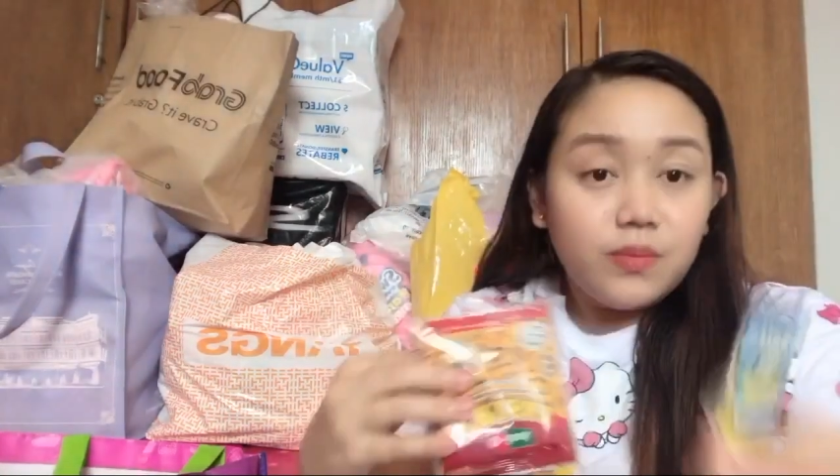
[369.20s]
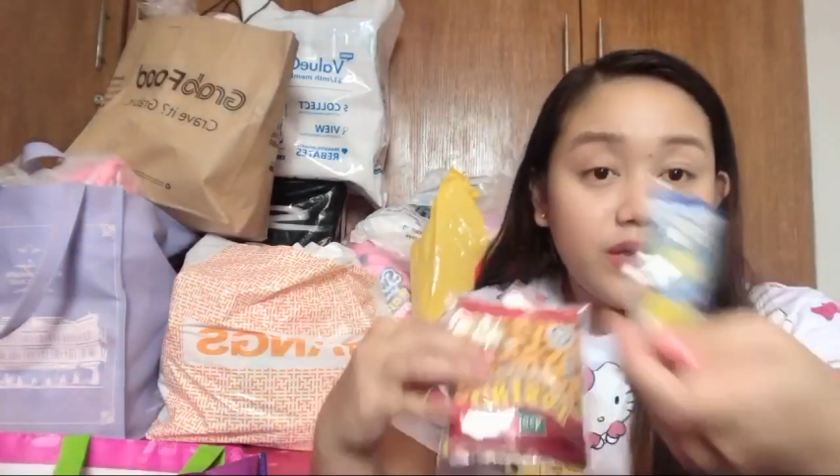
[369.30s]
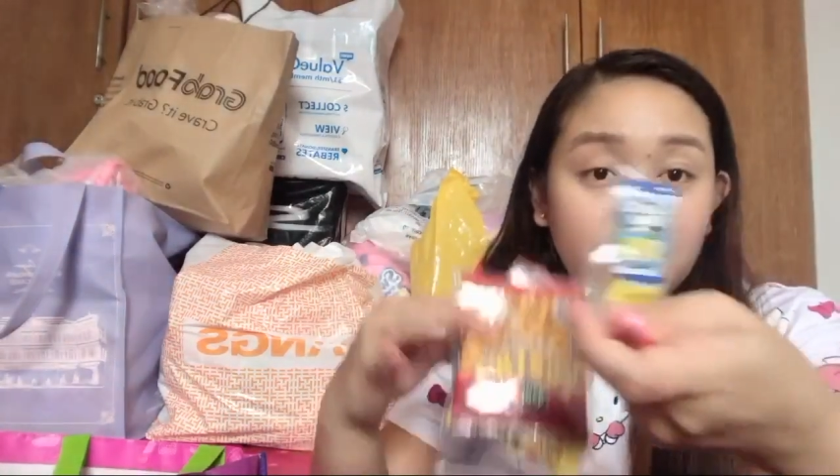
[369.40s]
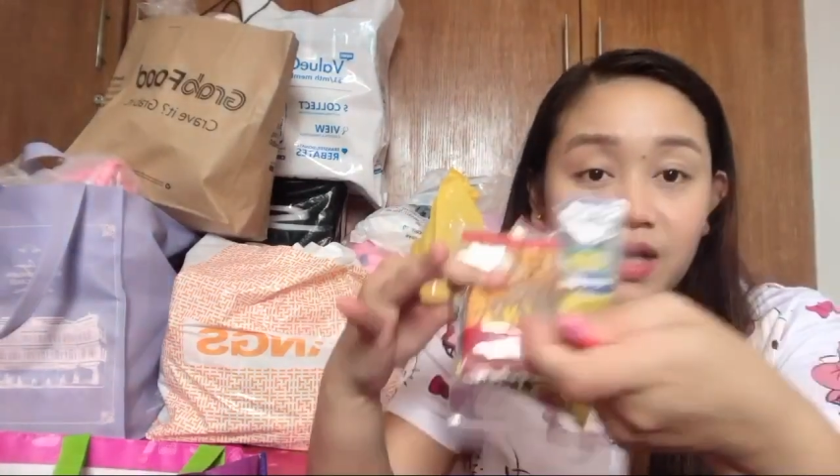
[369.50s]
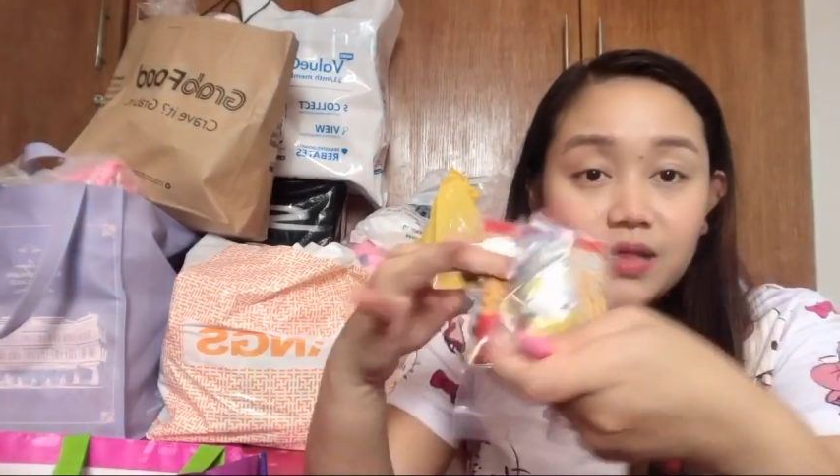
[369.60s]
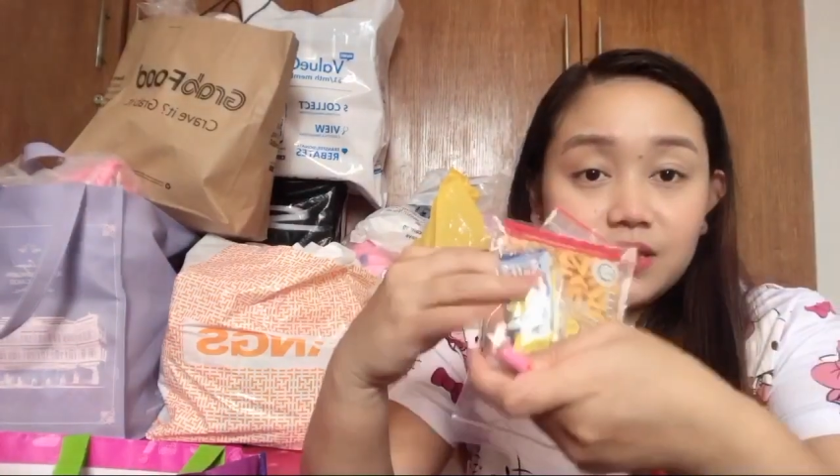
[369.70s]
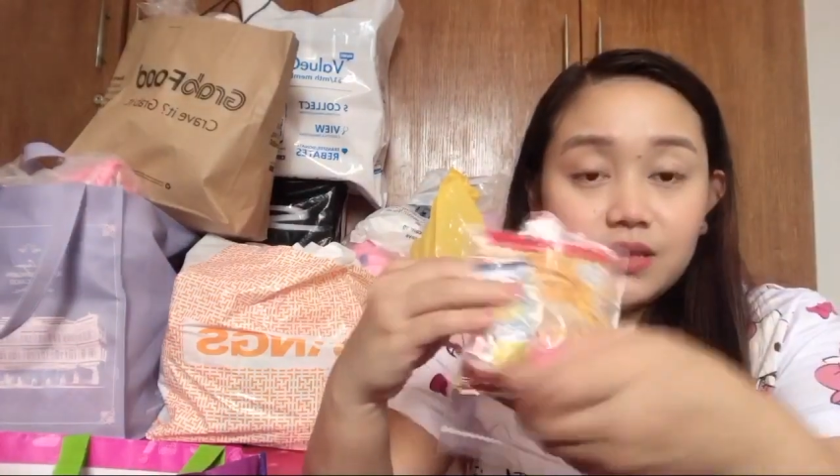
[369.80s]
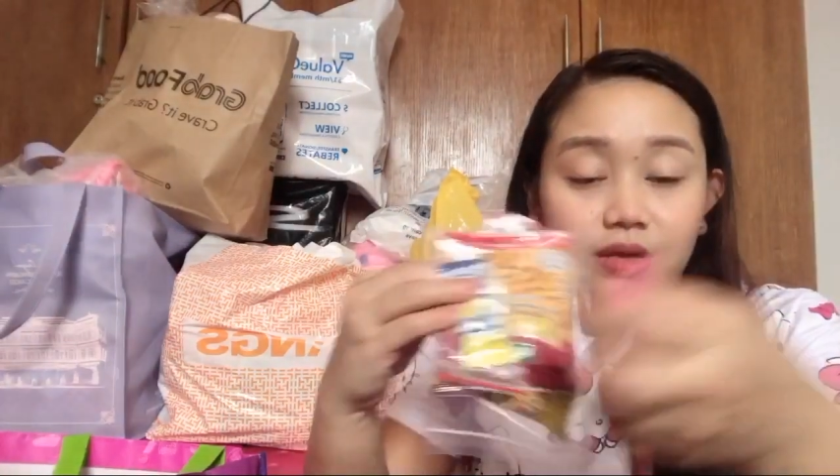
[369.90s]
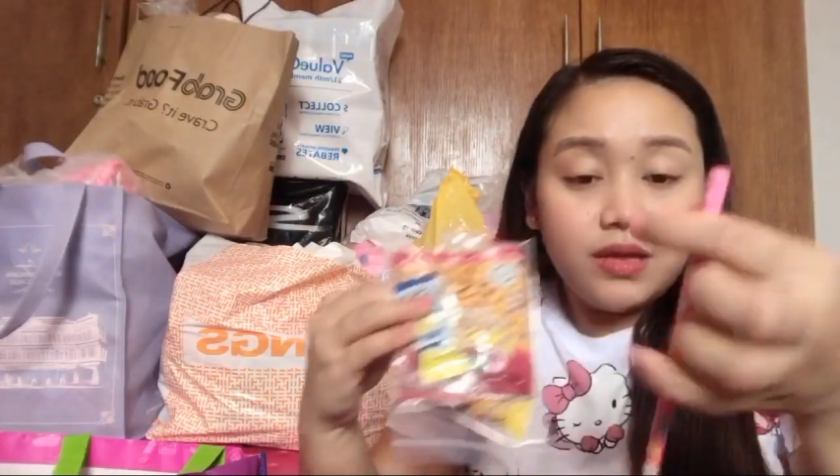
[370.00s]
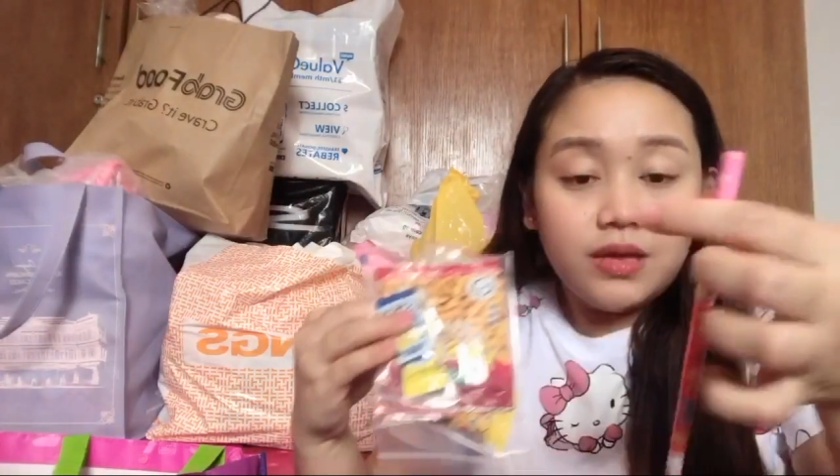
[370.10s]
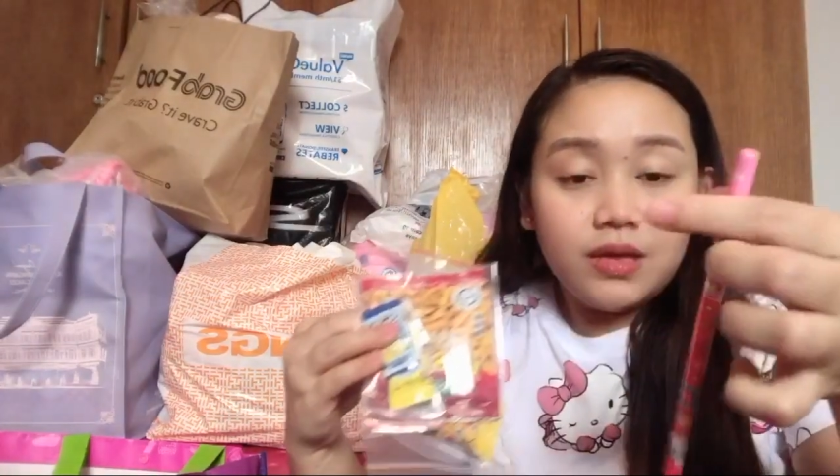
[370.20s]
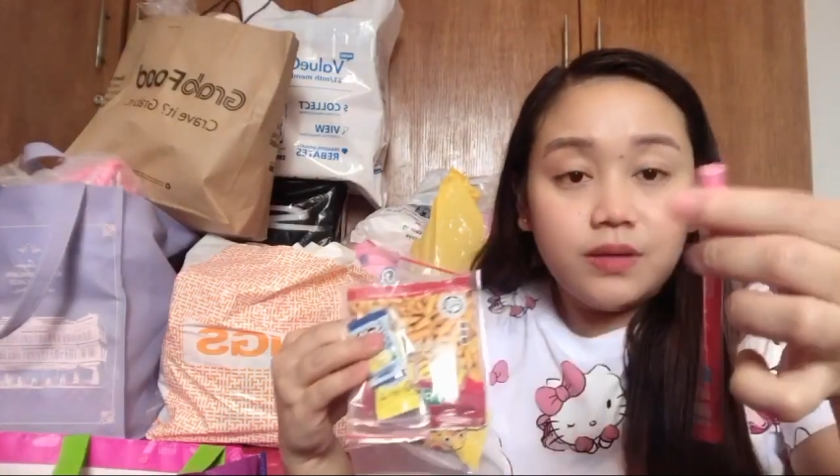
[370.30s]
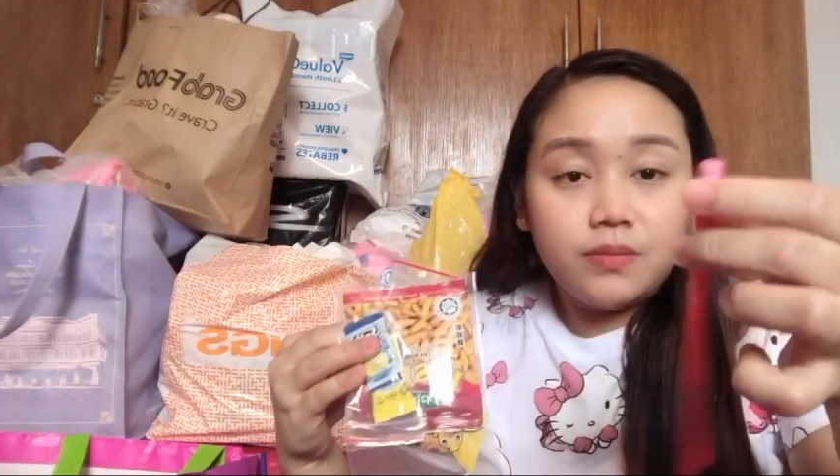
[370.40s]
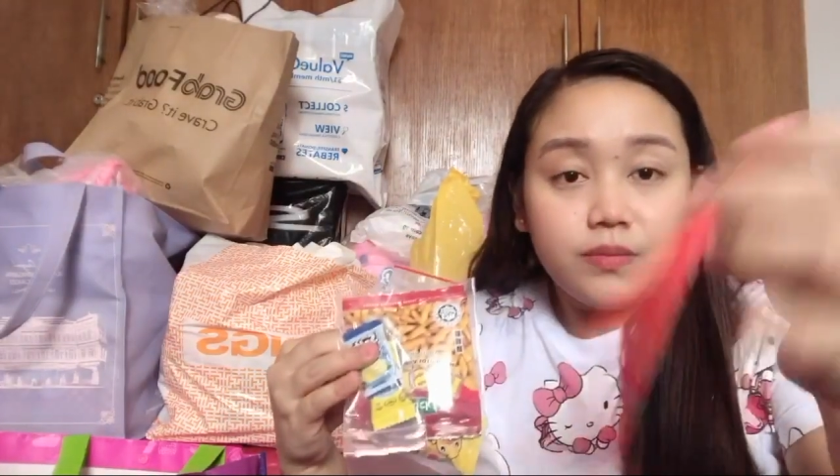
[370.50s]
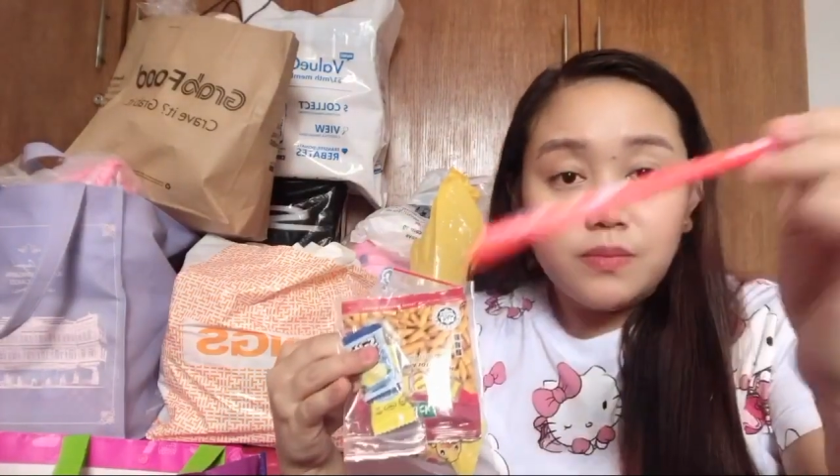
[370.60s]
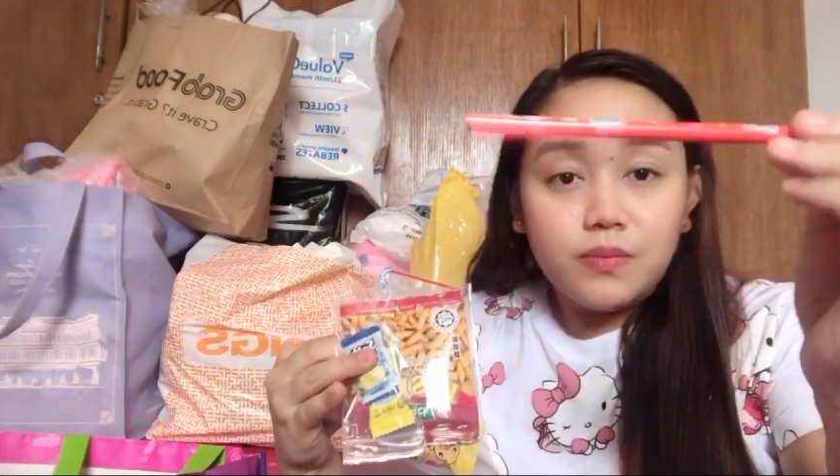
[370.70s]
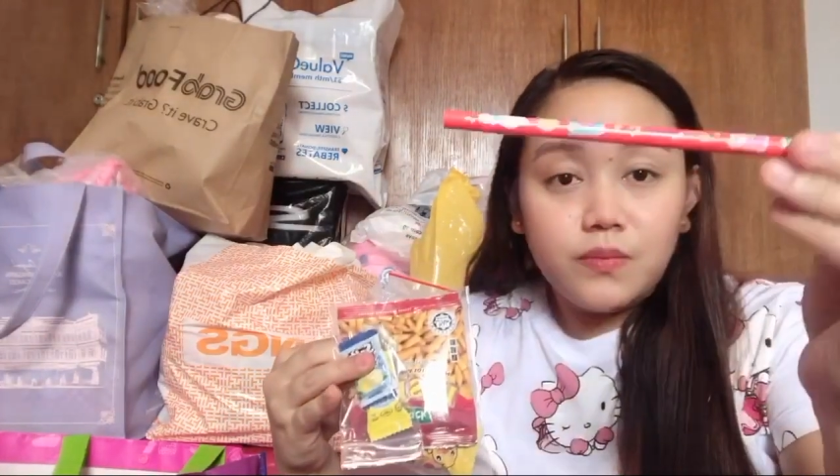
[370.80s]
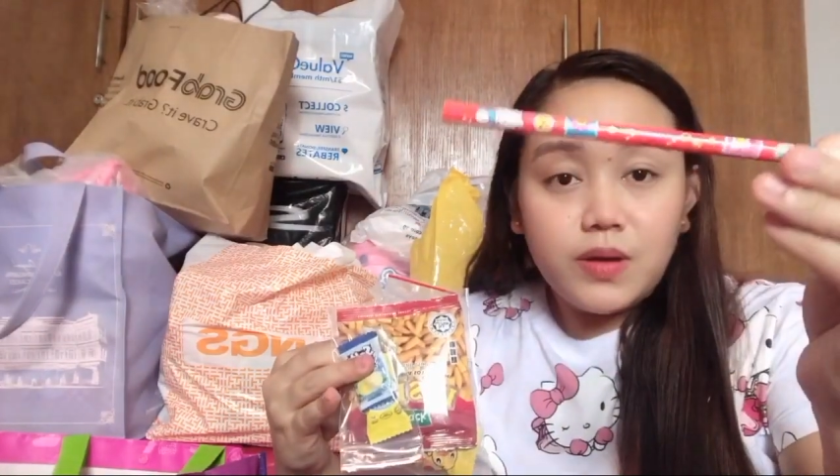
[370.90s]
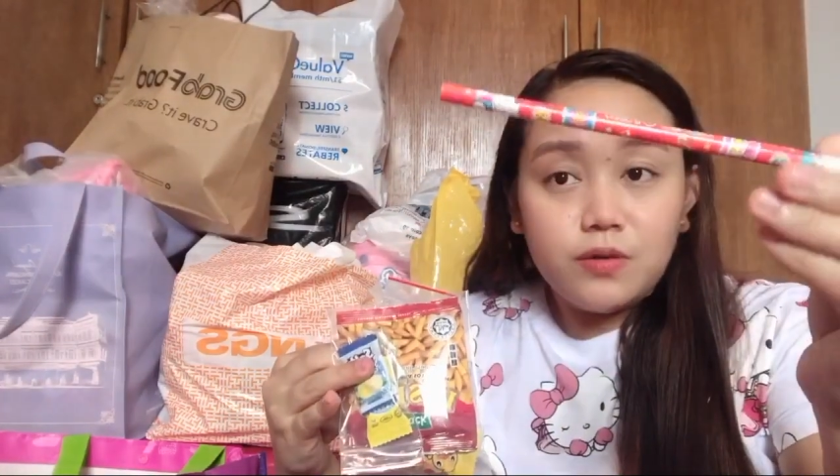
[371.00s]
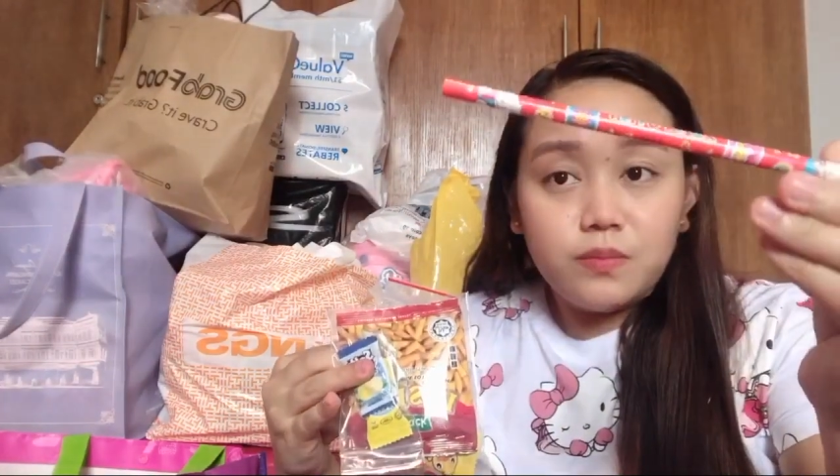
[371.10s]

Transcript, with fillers: candy. Meron